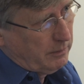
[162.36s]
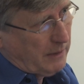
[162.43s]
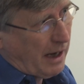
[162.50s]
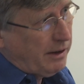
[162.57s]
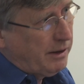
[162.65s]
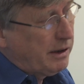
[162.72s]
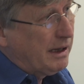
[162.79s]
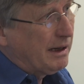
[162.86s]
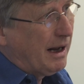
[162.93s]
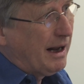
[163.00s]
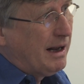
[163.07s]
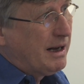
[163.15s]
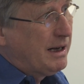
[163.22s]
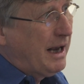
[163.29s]
Das ist
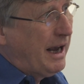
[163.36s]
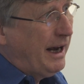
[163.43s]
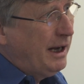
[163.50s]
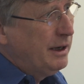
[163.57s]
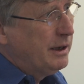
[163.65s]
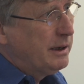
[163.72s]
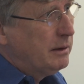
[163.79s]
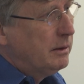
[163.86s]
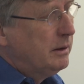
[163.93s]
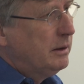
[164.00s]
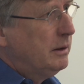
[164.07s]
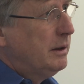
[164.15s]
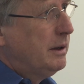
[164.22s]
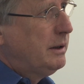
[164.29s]
Kern
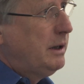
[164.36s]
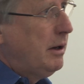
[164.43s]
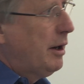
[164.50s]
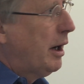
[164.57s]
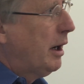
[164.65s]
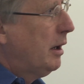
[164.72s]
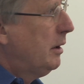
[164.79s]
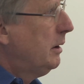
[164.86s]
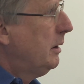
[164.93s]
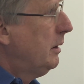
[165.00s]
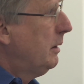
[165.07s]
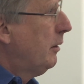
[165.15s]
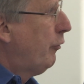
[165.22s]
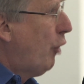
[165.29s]
dieser
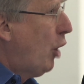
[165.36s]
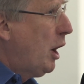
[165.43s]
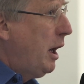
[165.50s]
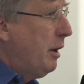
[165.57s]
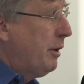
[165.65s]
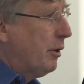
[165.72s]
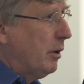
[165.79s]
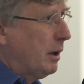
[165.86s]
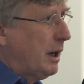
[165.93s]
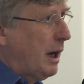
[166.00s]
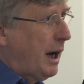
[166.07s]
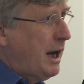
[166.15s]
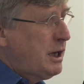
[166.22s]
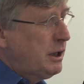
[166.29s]
Vorlesung.
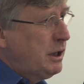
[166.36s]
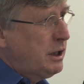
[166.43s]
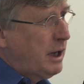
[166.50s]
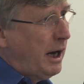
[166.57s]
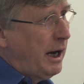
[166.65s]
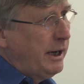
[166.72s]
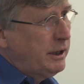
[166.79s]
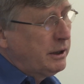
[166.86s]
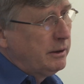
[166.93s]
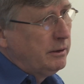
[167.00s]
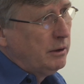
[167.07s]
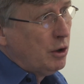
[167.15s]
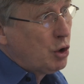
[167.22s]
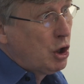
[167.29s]
Gerechtigkeit,
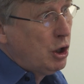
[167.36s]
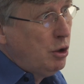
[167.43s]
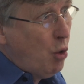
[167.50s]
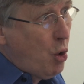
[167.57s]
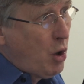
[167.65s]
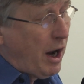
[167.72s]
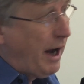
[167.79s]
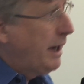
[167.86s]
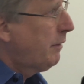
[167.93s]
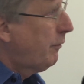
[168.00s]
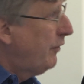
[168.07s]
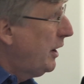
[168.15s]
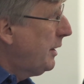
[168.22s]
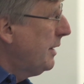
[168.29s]

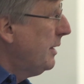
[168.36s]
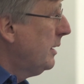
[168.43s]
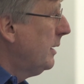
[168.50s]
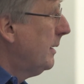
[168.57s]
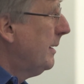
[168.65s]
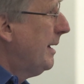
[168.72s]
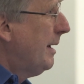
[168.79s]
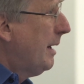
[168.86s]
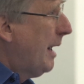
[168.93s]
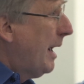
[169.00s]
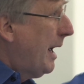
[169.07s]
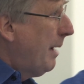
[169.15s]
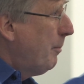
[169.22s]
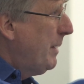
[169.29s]
Klugheit, Wissen,
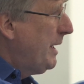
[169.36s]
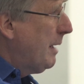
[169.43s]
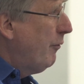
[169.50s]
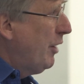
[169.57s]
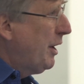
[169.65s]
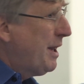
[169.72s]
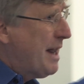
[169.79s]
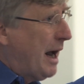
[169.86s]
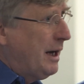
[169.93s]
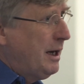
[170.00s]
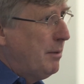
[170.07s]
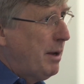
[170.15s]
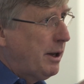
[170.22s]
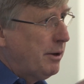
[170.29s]
mit dem Wissen
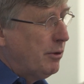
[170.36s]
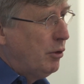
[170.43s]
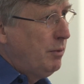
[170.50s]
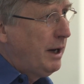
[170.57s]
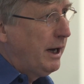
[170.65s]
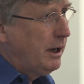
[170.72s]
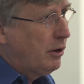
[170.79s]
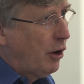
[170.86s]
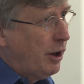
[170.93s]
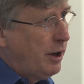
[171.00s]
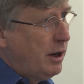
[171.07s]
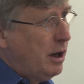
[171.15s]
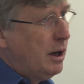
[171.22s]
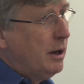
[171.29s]
angemessen umgehen
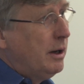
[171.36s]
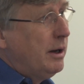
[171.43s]
können,